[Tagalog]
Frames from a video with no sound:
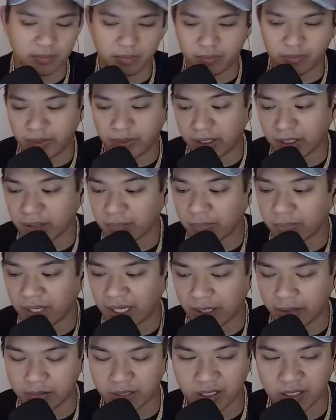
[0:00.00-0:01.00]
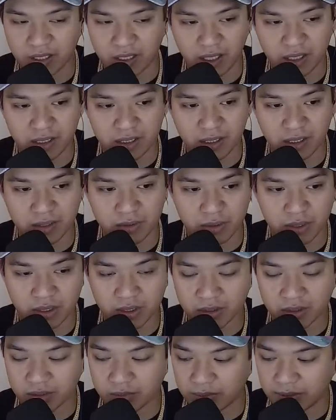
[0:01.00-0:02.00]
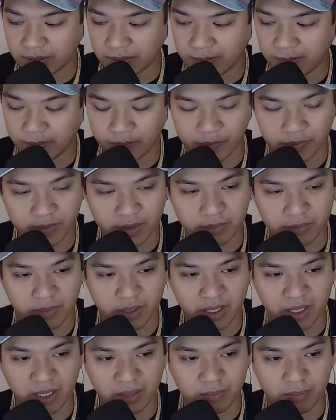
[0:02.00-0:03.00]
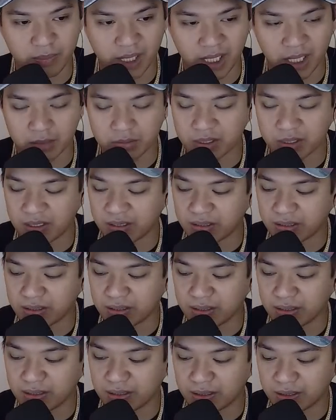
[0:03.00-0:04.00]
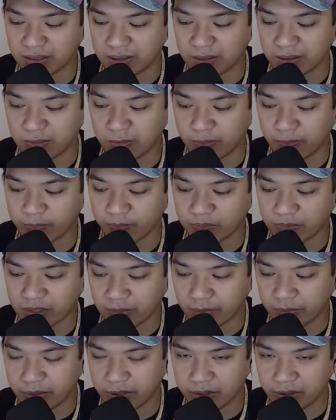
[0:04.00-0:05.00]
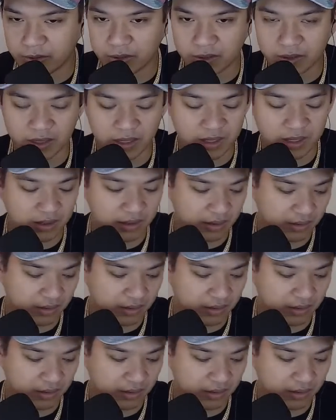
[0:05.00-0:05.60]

May nag-viral nga na ano 'yan, 'di ba? May nag-viral na video 'yan.